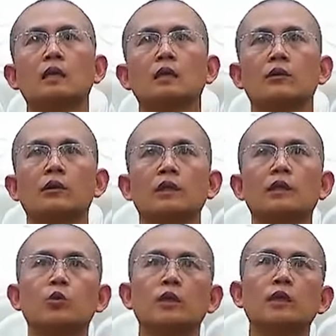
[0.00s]
rồi khi
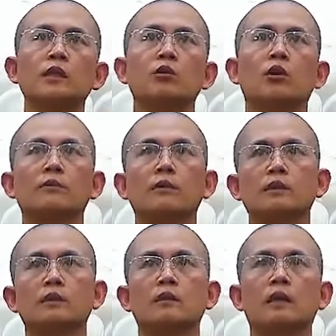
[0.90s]
quy y rồi mình
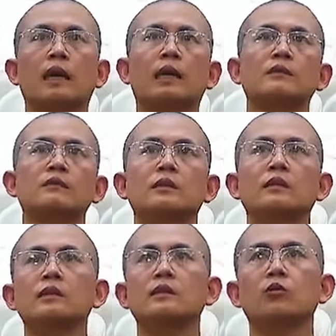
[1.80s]
thực hành giới
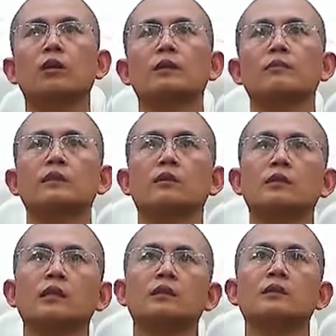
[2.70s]
định tuệ mình có
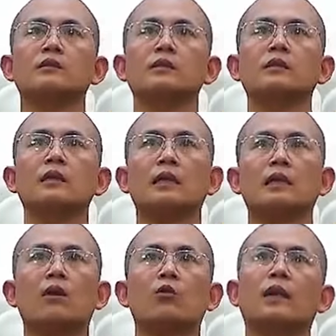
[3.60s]
thể chứng đắc
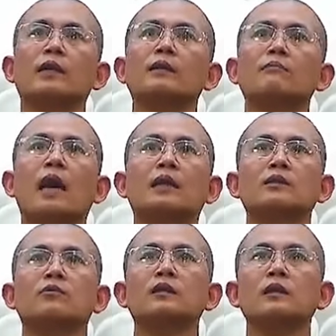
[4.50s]
đạo quả niết bàn
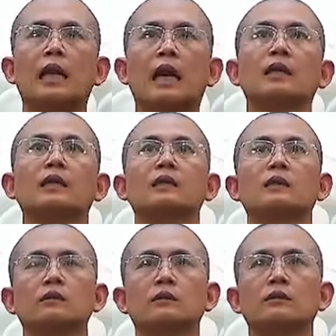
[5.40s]
trong tương lai
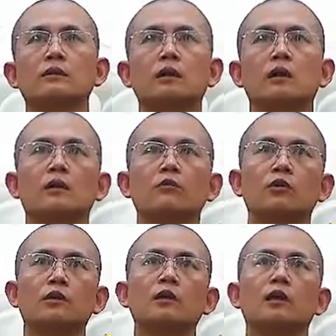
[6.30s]
thường thường
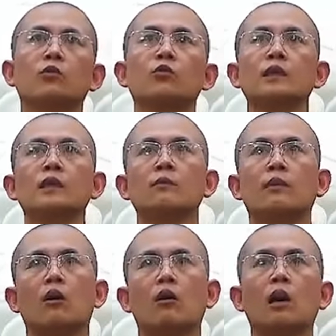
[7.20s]
một người quy y
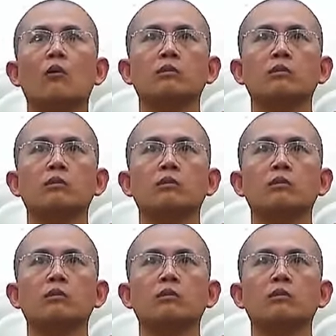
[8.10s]
mà có học